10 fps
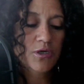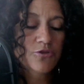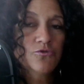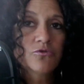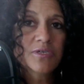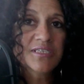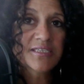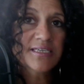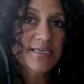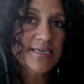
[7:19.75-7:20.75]

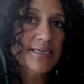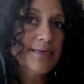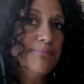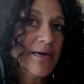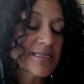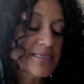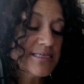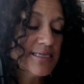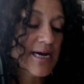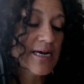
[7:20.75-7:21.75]
nourrissez les
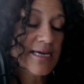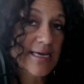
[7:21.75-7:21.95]
parties en